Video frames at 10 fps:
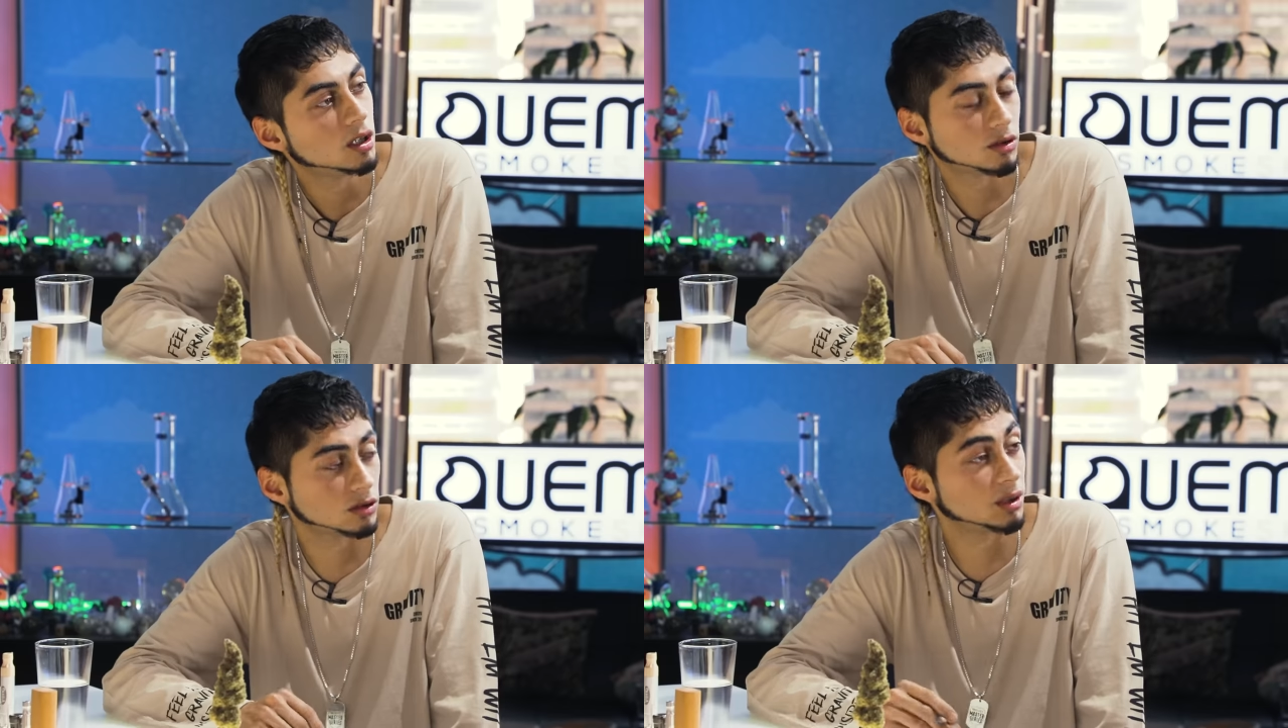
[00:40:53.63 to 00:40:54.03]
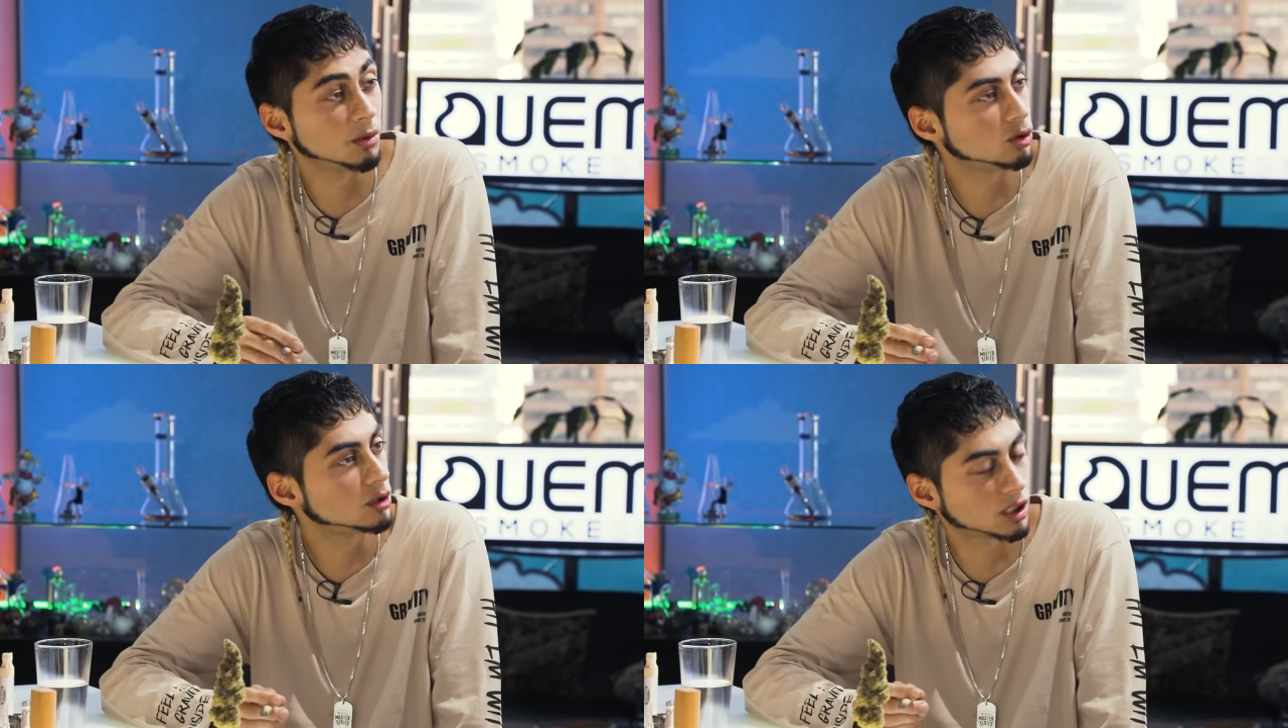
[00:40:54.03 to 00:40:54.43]
Entonces
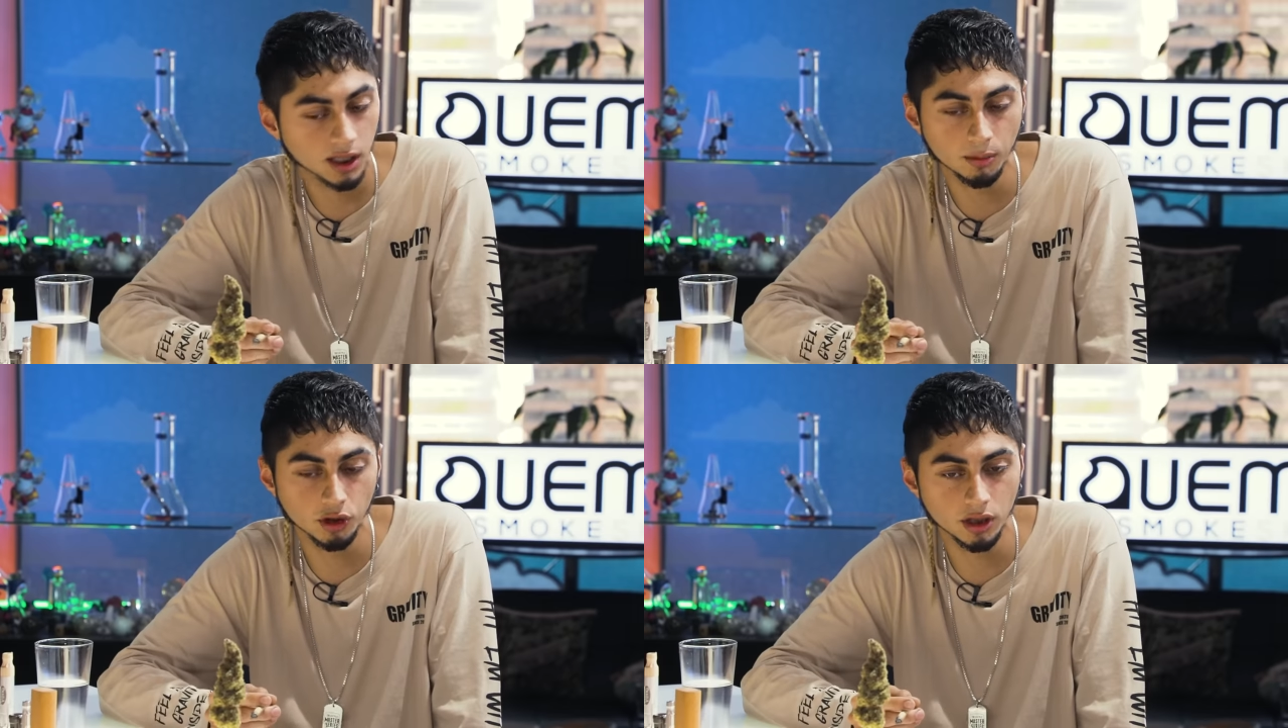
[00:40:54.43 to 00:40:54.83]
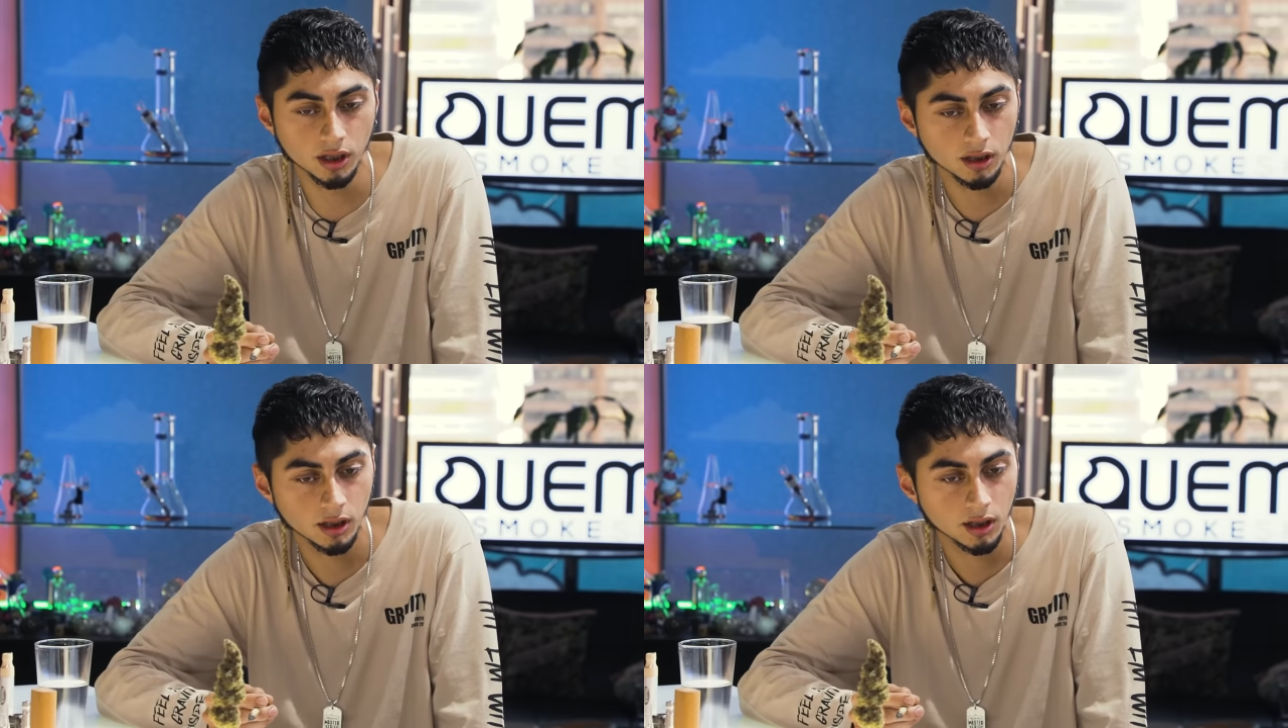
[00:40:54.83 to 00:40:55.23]
me gustaría
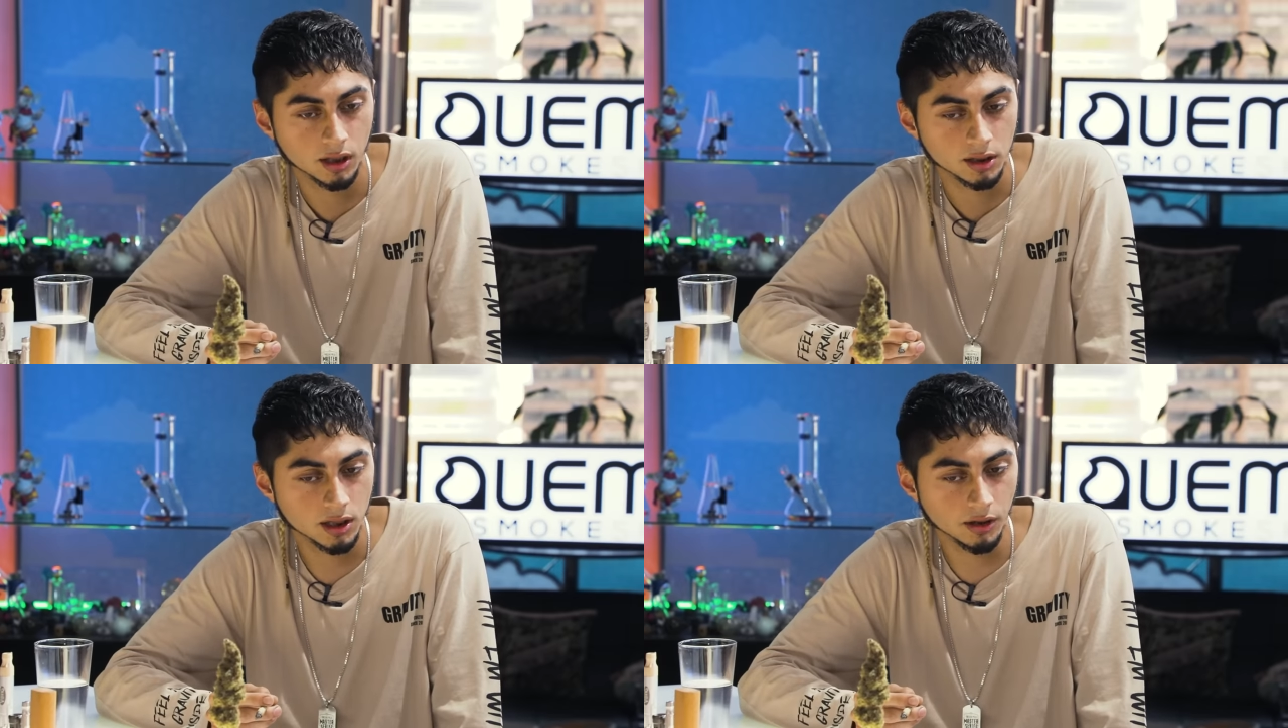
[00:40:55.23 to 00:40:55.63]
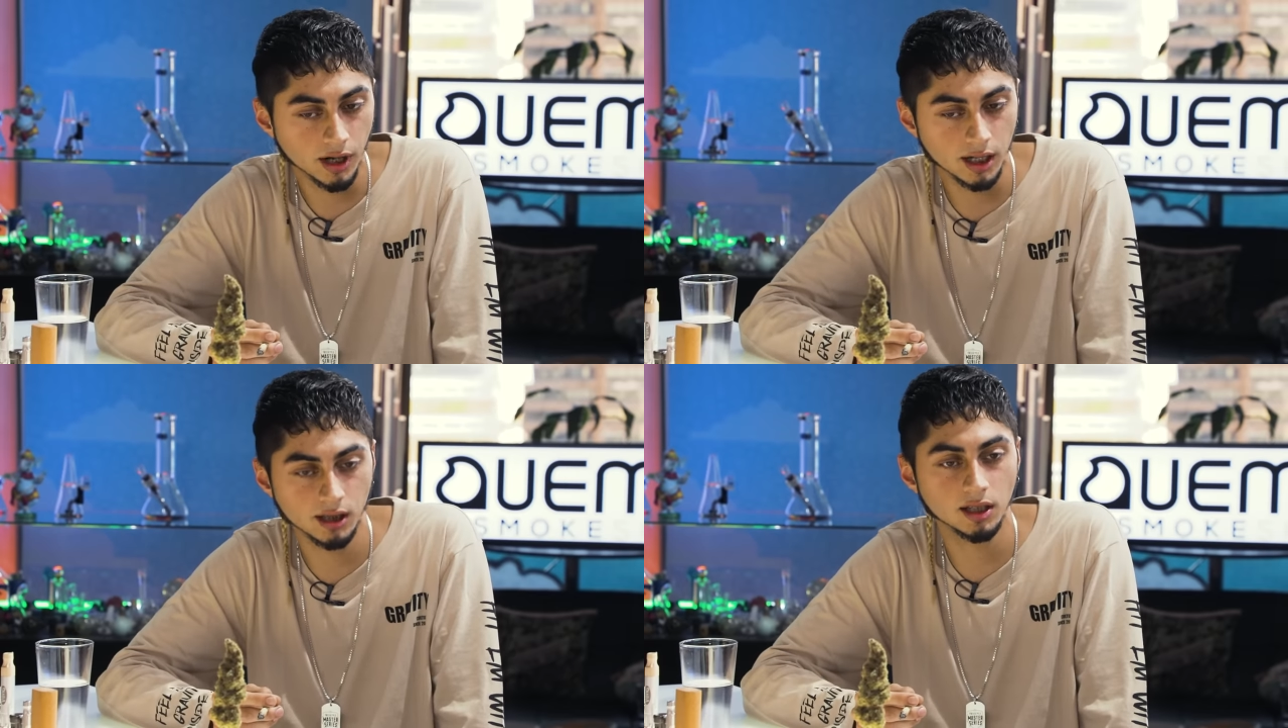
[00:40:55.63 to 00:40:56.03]
poder
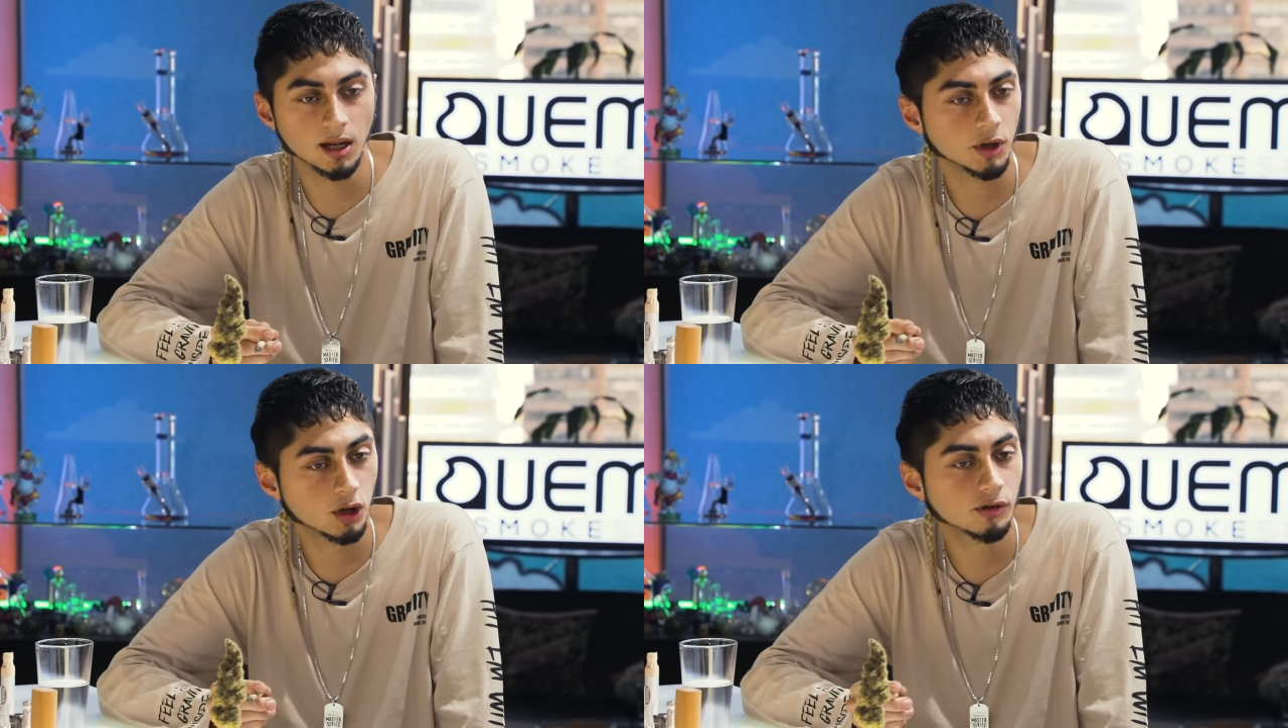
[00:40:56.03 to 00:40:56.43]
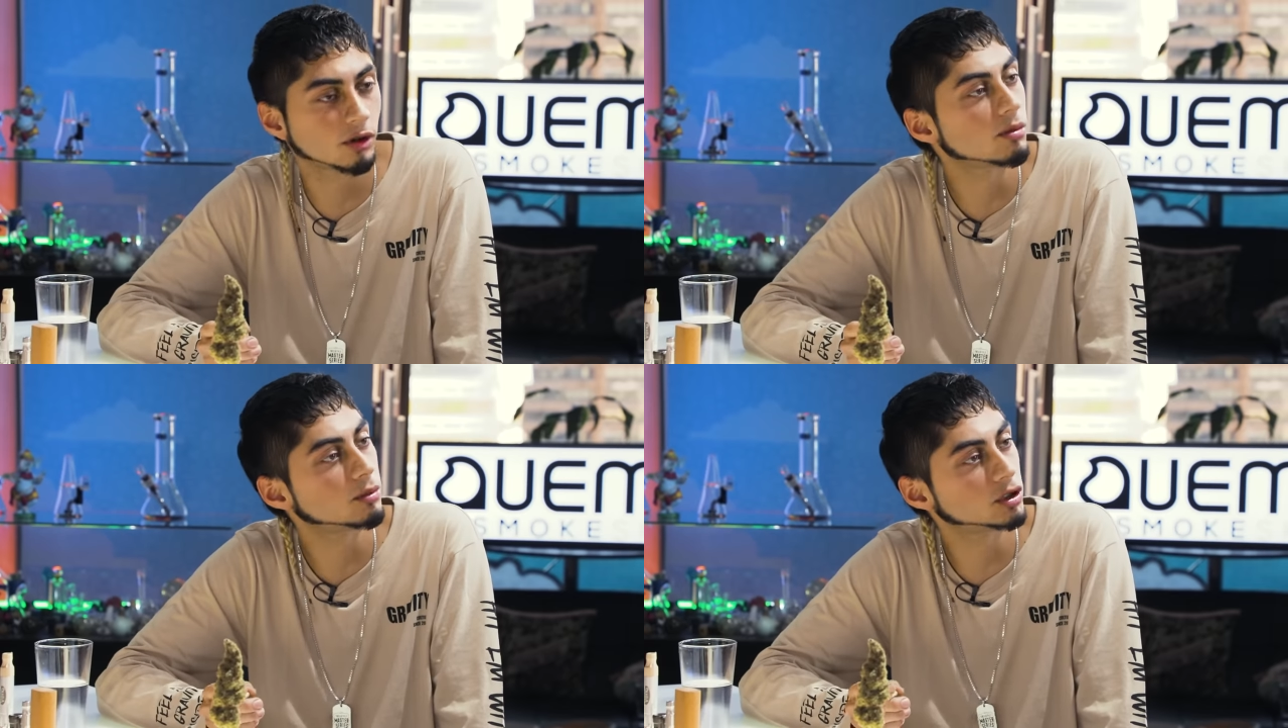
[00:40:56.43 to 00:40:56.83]
llevar de la mejor
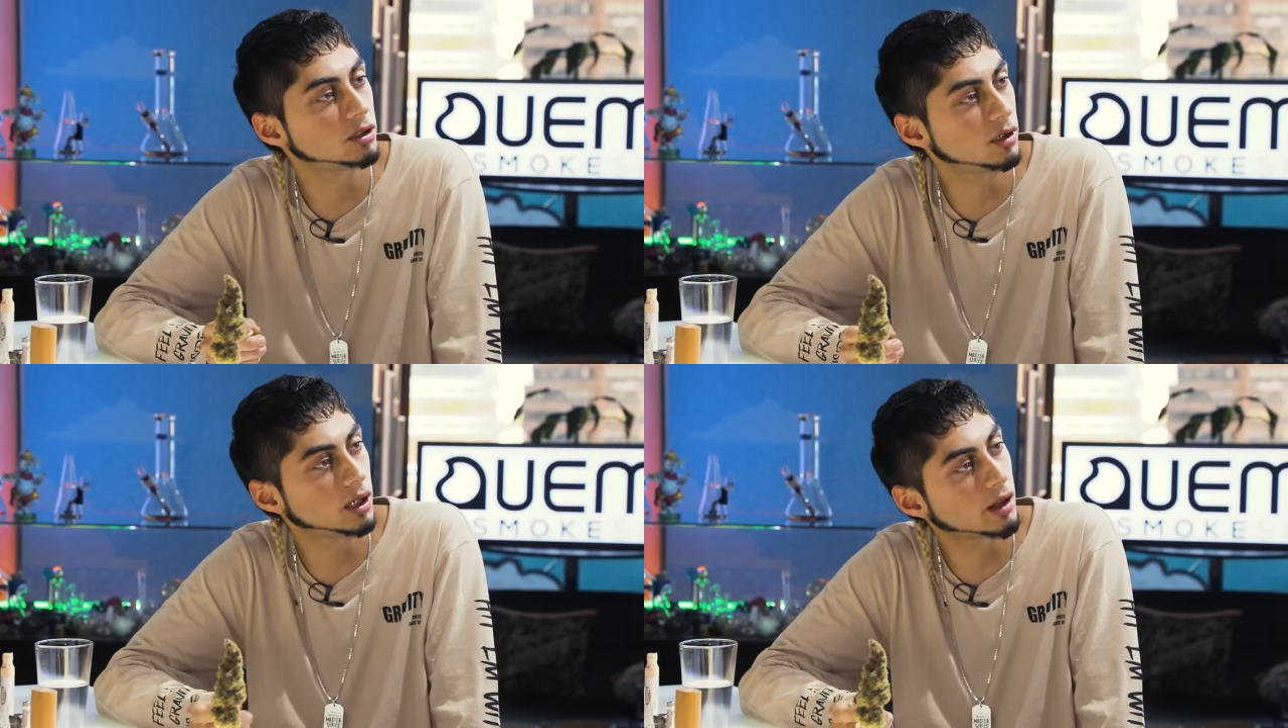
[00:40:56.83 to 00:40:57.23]
forma posible